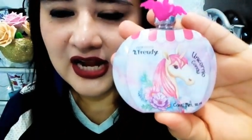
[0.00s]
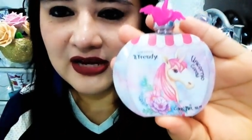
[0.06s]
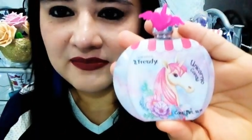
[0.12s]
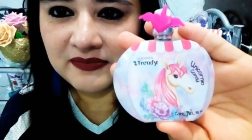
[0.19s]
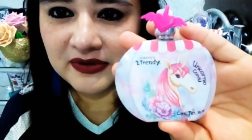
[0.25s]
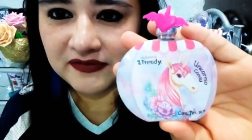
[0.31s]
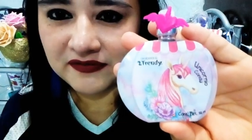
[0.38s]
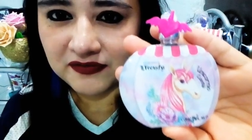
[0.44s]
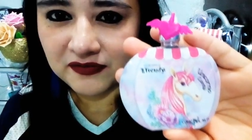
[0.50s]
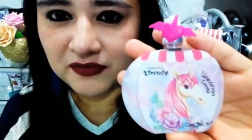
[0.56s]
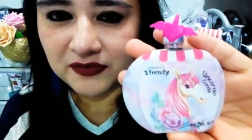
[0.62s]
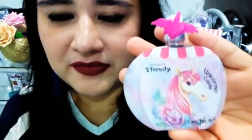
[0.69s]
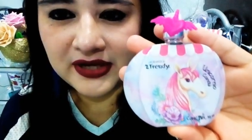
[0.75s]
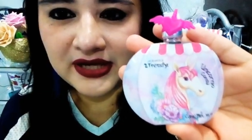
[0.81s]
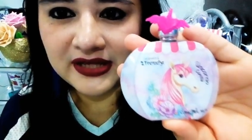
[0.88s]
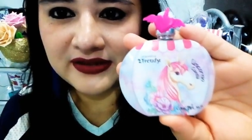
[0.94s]
al
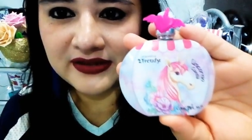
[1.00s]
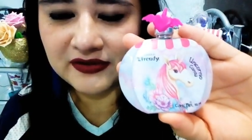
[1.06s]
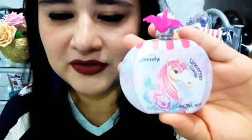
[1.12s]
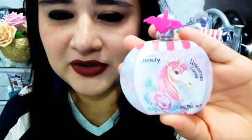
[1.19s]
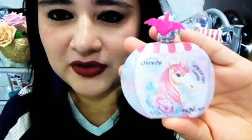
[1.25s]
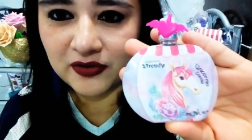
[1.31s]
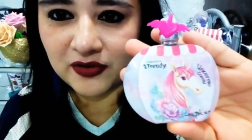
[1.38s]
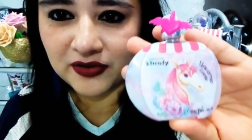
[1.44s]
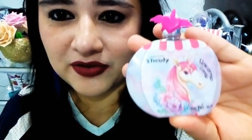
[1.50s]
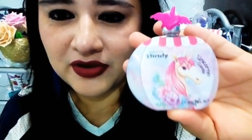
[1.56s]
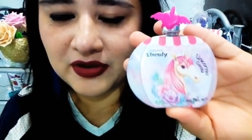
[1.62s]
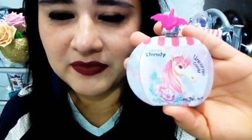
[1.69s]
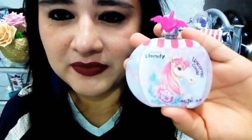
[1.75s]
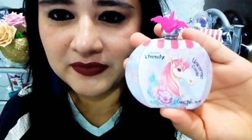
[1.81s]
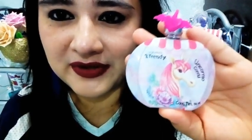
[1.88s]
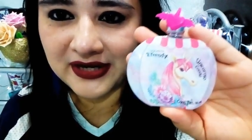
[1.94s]
perfume de unicornio,
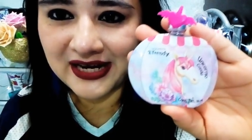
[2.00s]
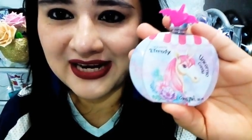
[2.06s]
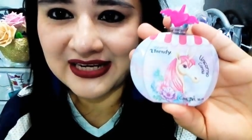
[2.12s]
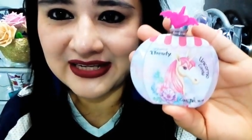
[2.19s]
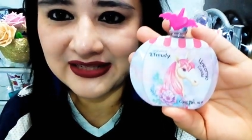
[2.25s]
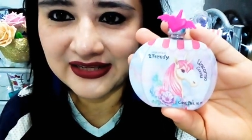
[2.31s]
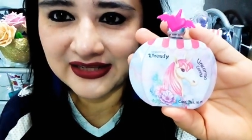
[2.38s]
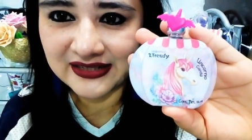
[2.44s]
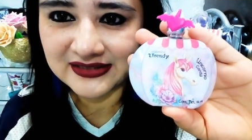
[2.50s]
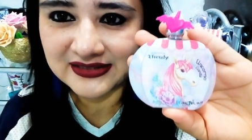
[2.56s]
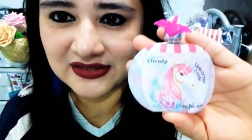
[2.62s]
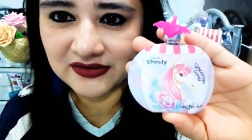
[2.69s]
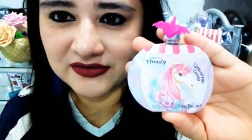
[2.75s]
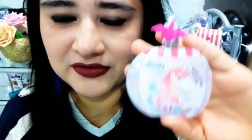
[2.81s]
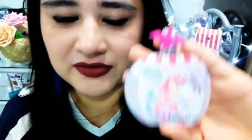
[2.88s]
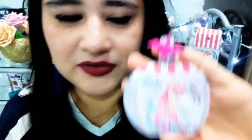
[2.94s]
la primera línea que
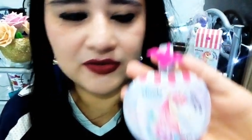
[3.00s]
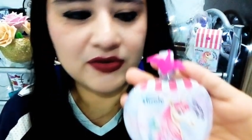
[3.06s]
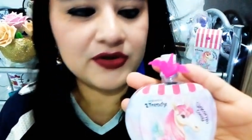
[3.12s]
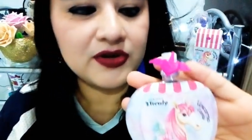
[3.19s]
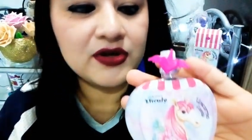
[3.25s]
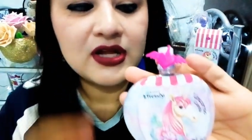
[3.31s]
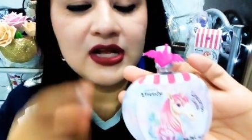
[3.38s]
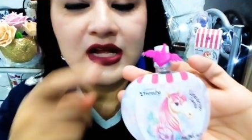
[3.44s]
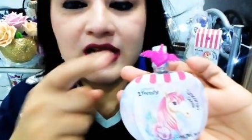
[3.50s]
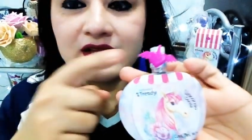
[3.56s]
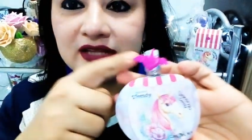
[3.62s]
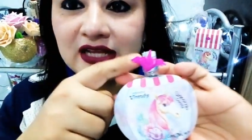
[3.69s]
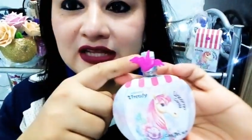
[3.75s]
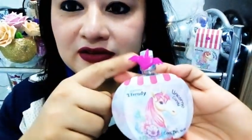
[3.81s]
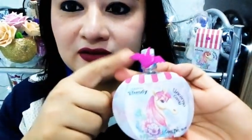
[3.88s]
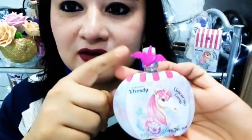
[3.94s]
sacaron de unicornio.
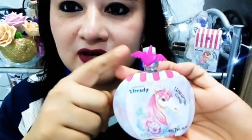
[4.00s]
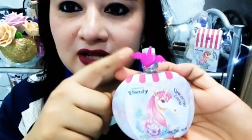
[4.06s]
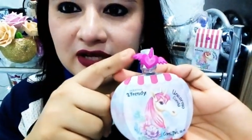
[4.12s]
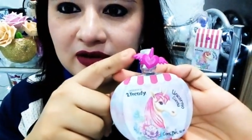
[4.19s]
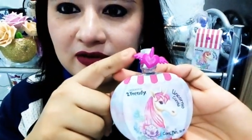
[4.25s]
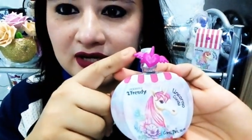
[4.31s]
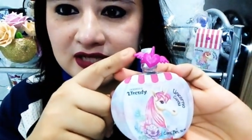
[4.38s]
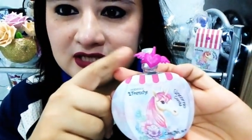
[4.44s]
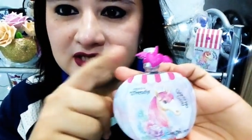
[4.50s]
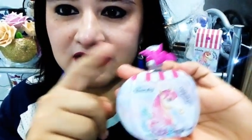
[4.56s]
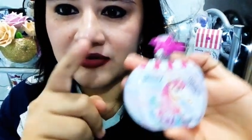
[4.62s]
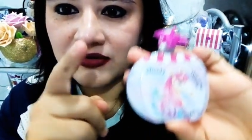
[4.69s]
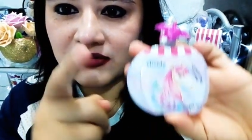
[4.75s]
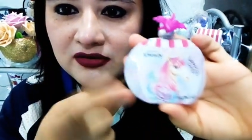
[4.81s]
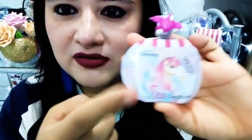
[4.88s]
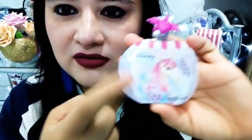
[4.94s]
Tanto la
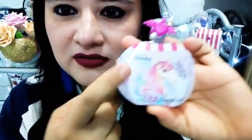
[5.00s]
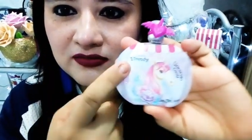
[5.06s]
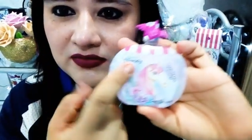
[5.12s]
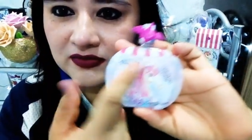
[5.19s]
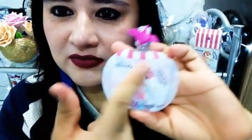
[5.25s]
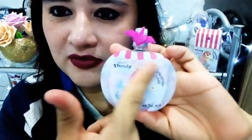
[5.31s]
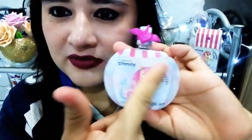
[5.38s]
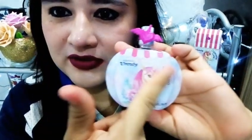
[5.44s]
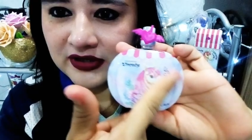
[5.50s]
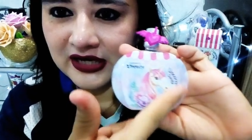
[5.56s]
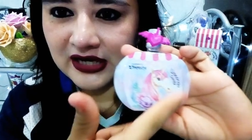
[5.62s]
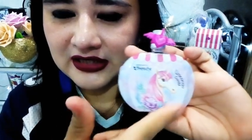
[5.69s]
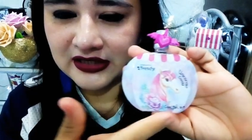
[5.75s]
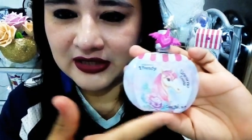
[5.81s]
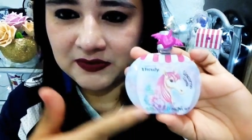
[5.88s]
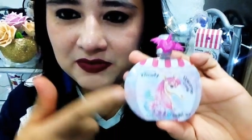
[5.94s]
decoración con
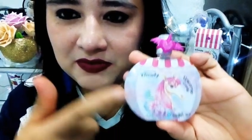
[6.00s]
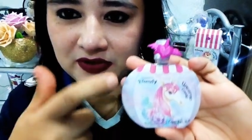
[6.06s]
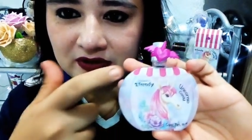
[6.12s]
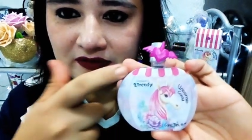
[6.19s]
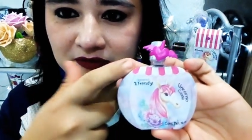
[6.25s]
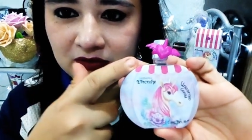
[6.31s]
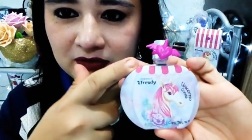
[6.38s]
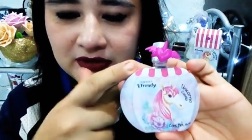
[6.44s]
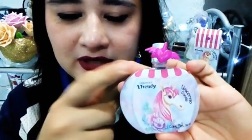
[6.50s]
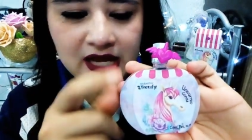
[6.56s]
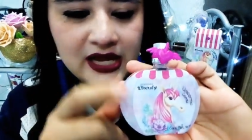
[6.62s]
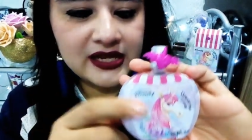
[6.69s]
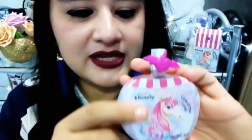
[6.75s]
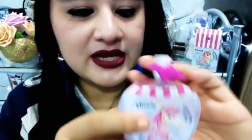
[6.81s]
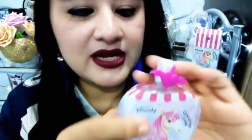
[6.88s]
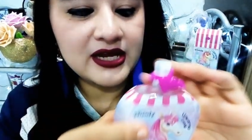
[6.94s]
el tipo de
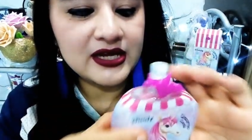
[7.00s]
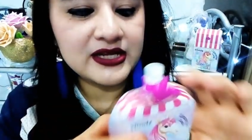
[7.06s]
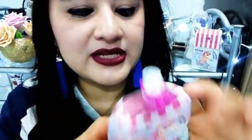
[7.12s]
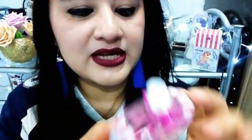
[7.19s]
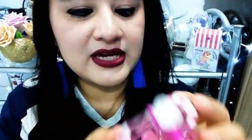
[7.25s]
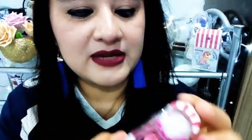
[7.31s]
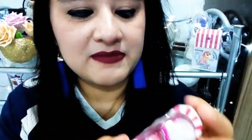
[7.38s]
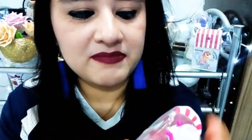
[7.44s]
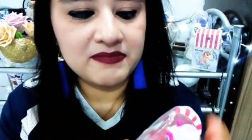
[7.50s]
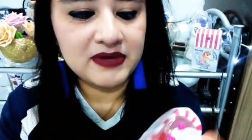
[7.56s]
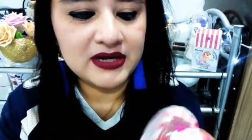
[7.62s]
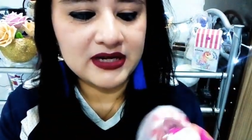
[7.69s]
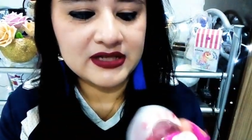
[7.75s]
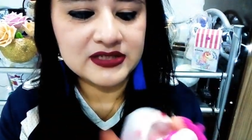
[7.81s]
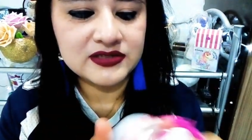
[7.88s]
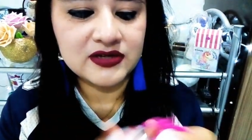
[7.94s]
botella y el
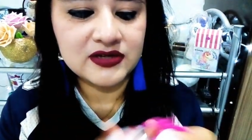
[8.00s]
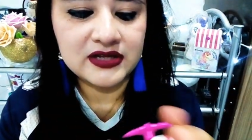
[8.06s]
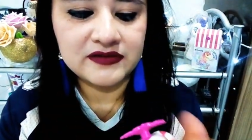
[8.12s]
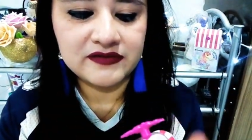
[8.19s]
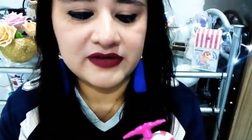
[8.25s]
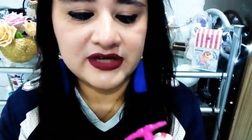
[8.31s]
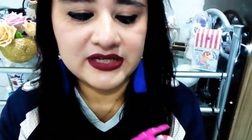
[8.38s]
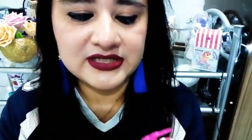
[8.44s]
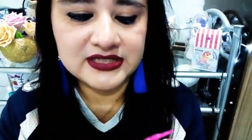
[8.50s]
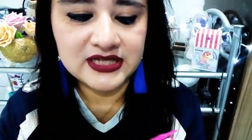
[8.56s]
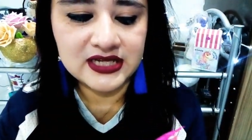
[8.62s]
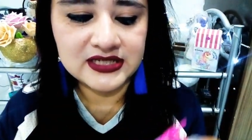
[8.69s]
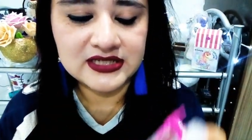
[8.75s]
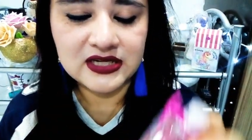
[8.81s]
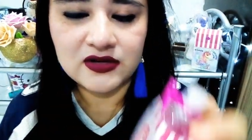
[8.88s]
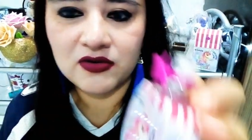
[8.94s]
empaque, solo la
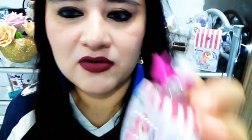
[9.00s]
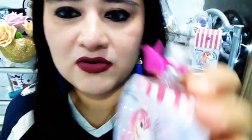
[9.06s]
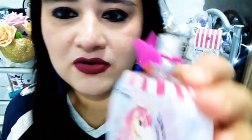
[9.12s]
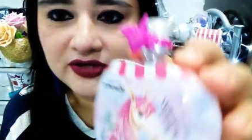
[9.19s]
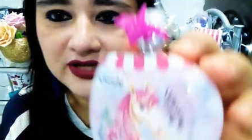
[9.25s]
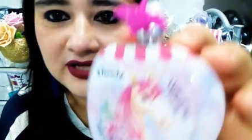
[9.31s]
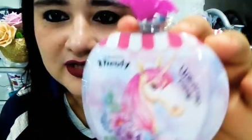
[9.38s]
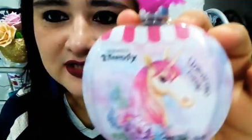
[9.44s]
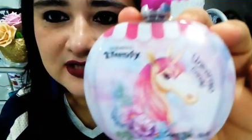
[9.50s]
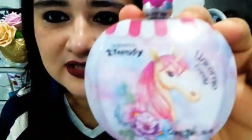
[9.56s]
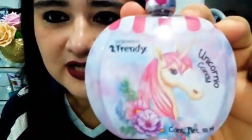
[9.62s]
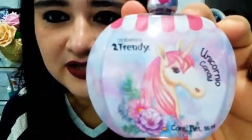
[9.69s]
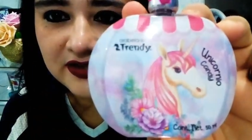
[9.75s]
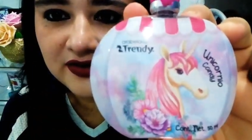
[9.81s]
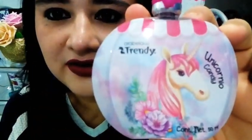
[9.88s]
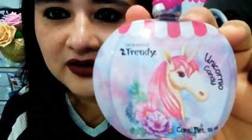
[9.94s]
diferencia es el color y el
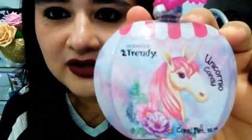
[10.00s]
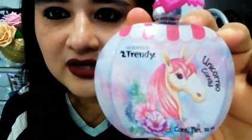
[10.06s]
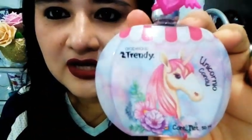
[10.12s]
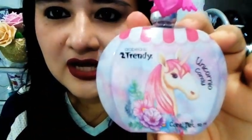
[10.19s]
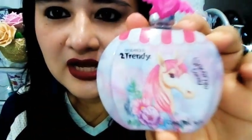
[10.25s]
diseño.